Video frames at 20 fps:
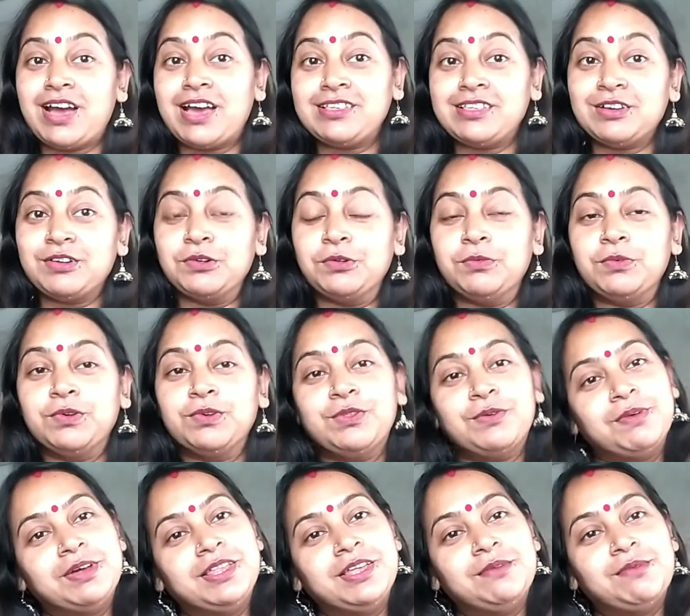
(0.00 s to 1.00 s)
আশা করব
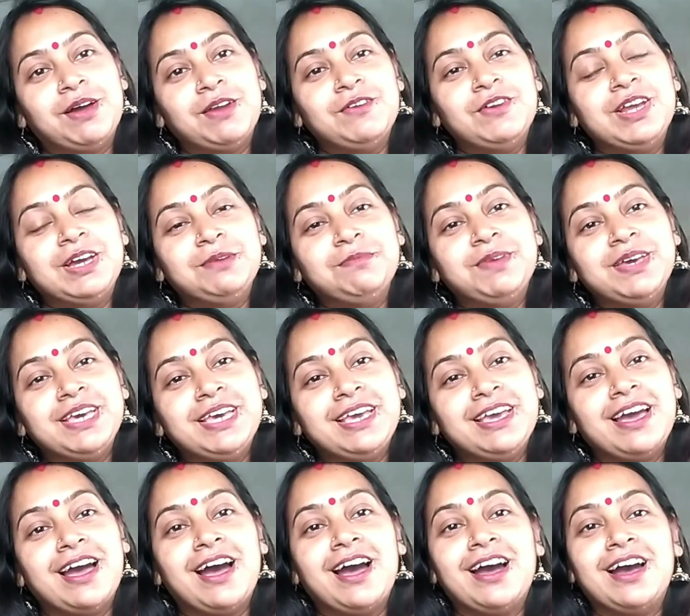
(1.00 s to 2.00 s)
তোমাদের ভালো লাগবে
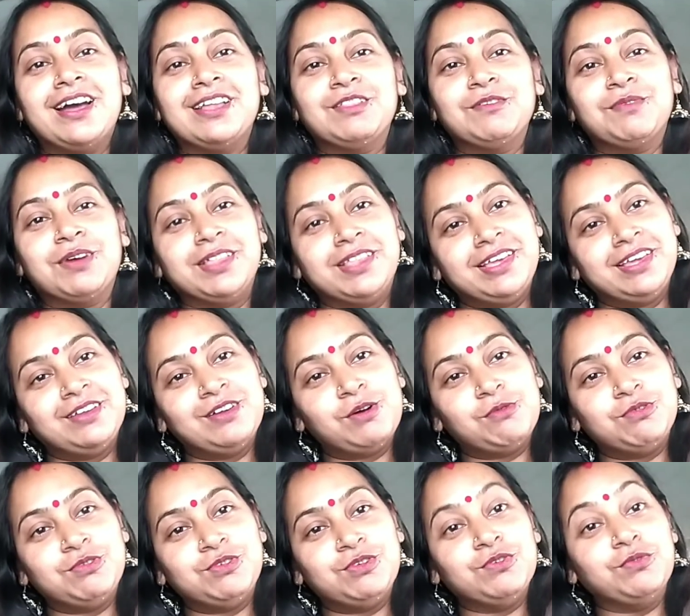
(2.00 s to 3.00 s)
আর তোমাদের
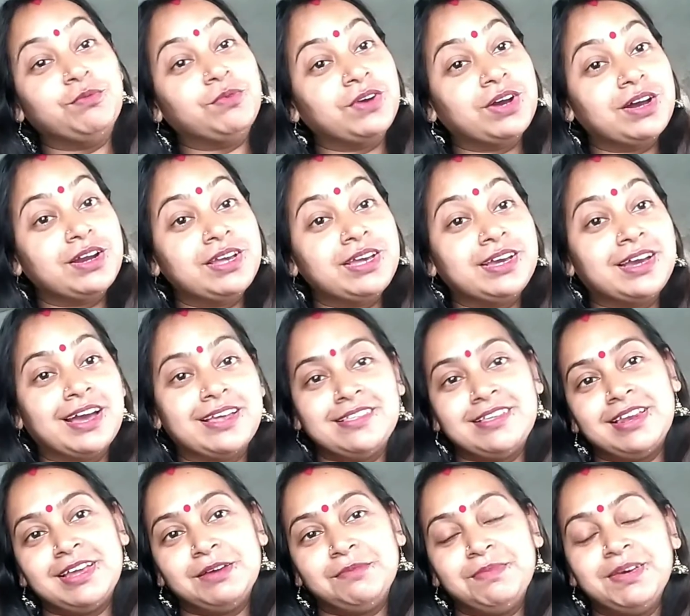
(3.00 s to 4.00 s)
অবশ্যই উপকারে কাজে
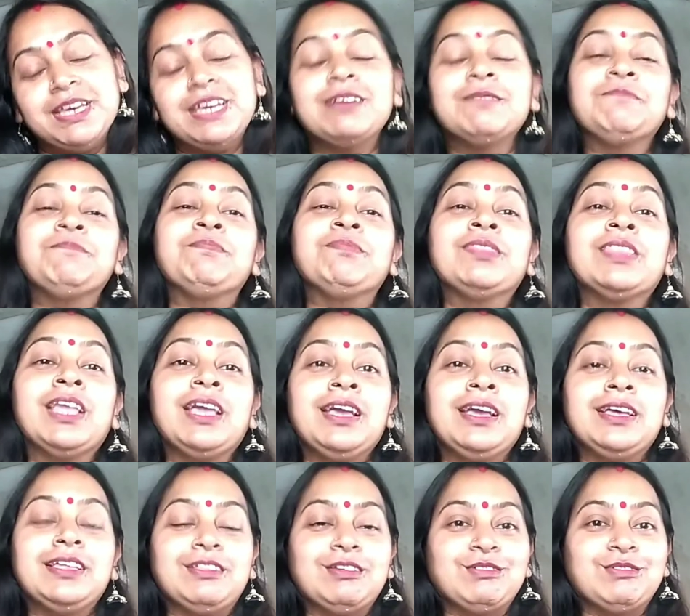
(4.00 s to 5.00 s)
লাগবে
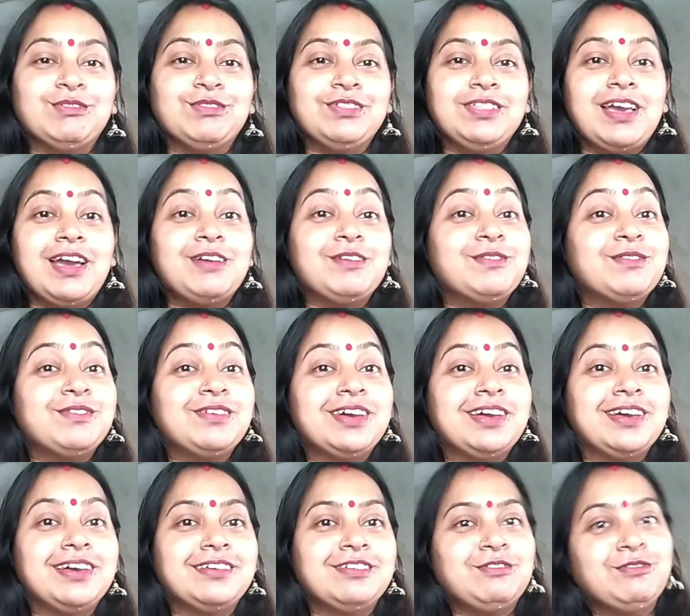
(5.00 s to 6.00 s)
তো যাই হোক
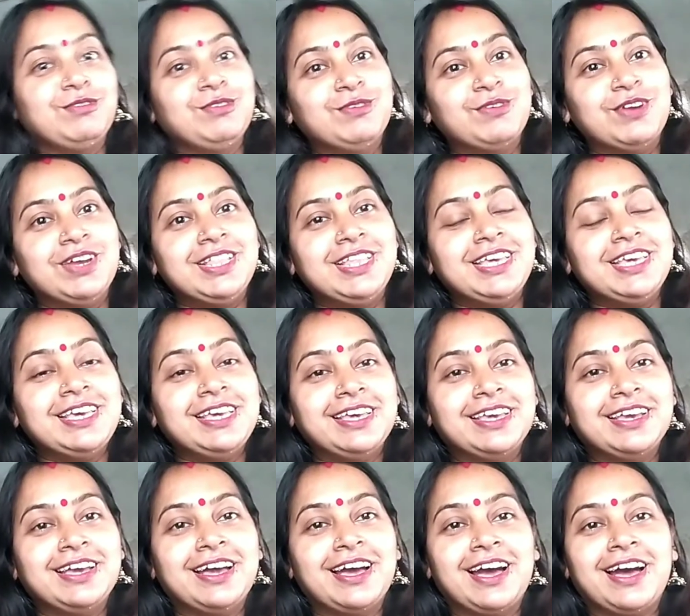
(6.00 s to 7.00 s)
শুরু করে দিই
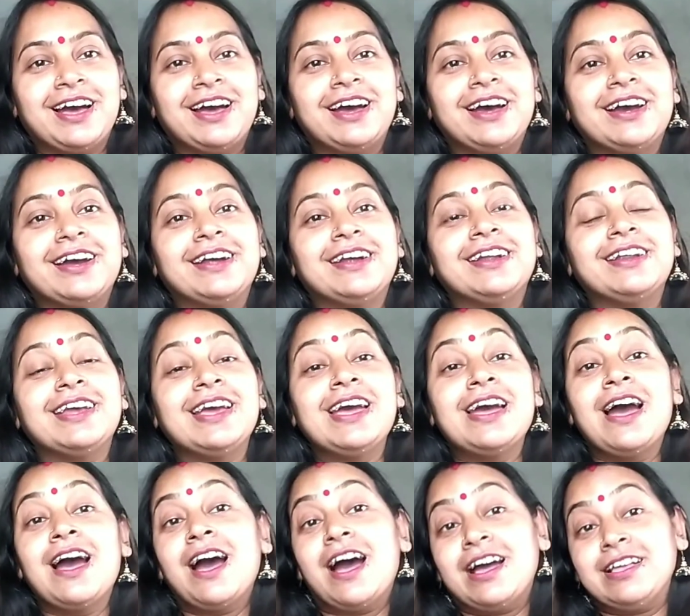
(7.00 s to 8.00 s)
আর
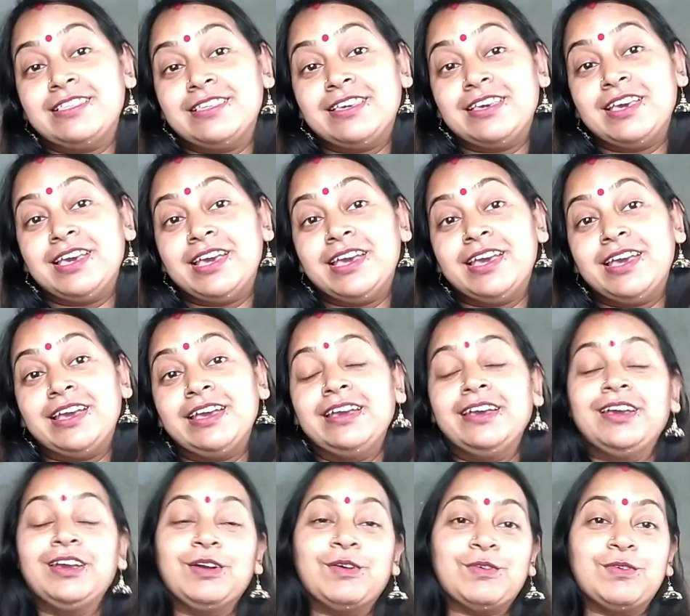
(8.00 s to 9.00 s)
আজকে
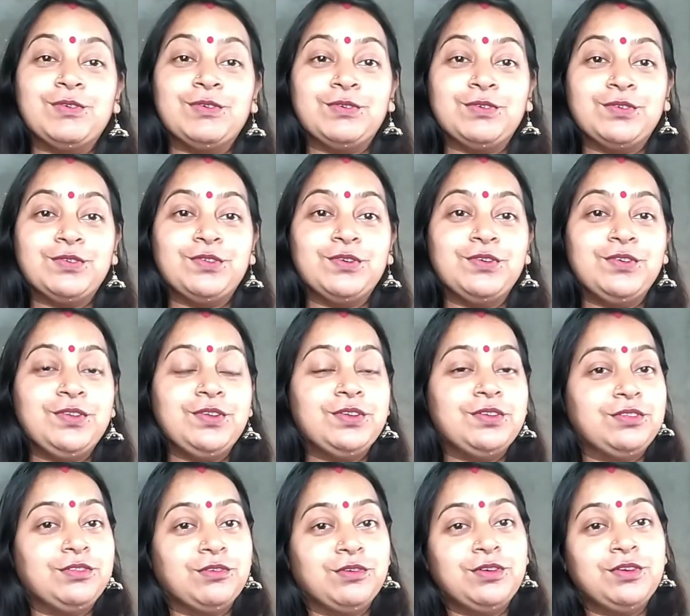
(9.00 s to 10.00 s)
কোনো
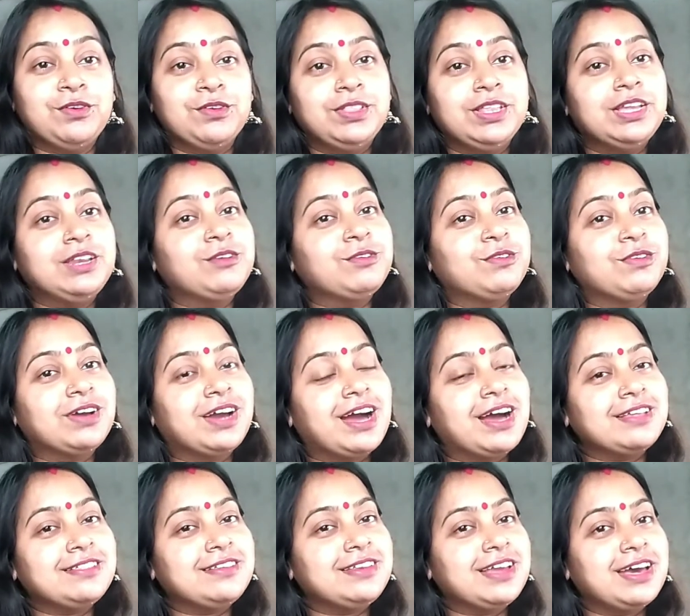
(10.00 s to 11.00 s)
দৈনন্দিন কোনো
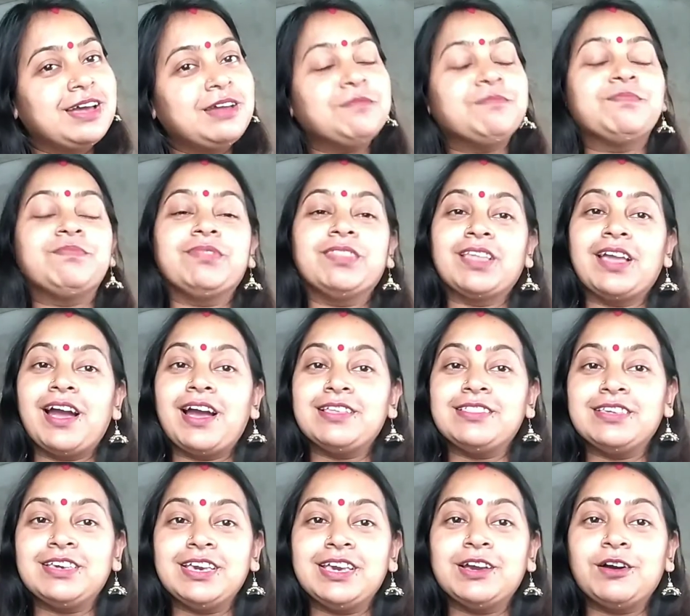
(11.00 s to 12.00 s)
কাজ না
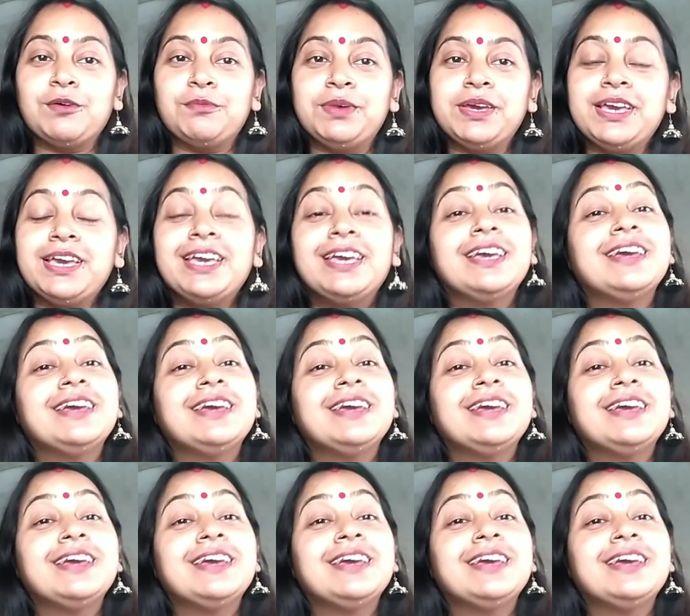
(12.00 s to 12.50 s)
আজকে হবে